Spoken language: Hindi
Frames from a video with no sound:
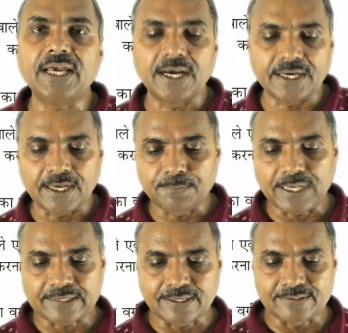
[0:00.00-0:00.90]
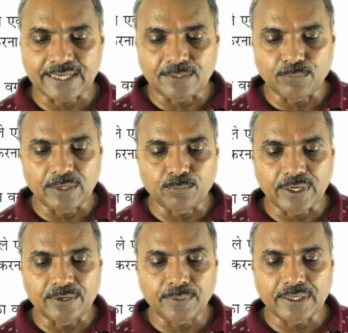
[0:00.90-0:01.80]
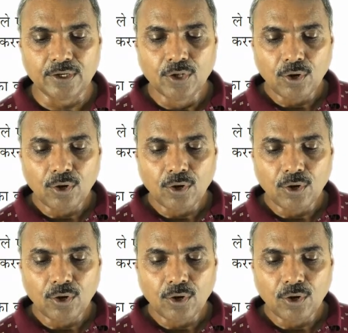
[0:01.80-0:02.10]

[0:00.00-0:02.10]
आ गई आपकी एक्सरसाइज 1.1